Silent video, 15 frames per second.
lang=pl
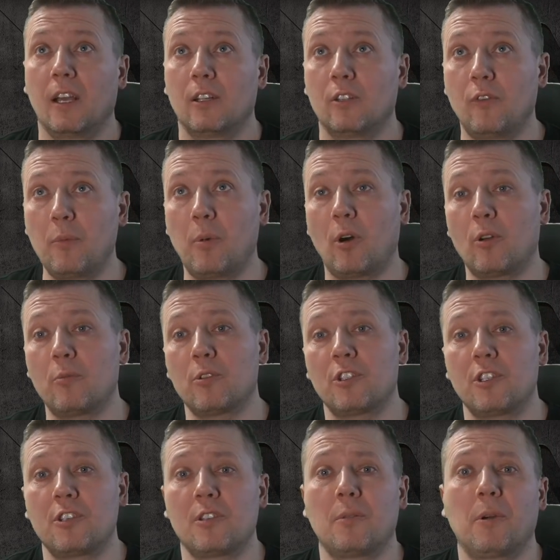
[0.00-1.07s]
Do wyboru
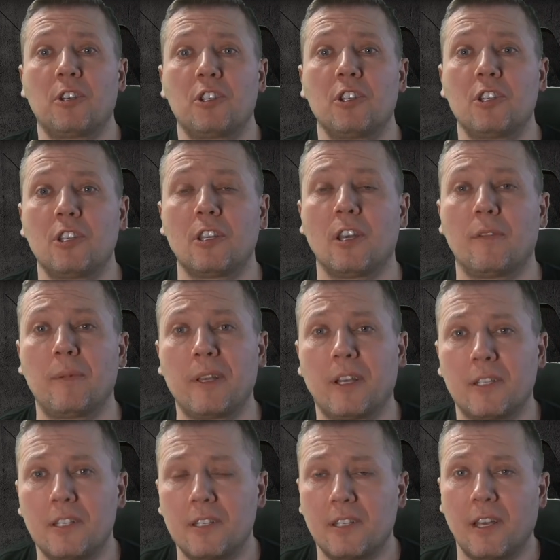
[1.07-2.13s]
możecie, zobaczcie, dzięki
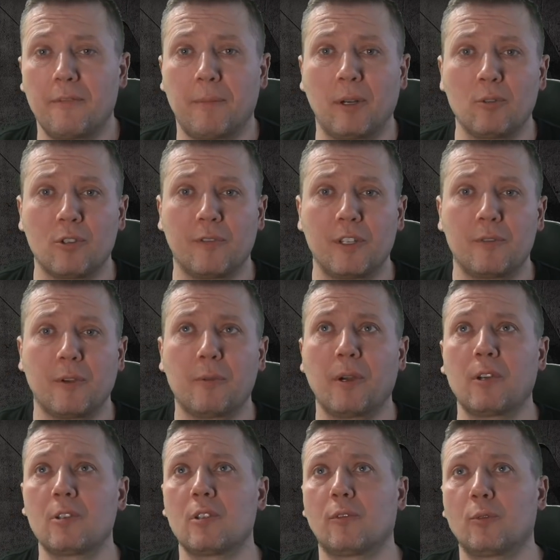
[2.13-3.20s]
aplikacji SafePal używać
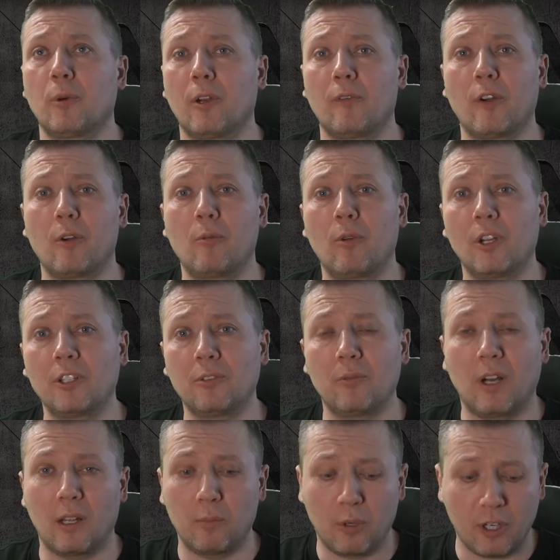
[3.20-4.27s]
zwykłego software'owego walletu albo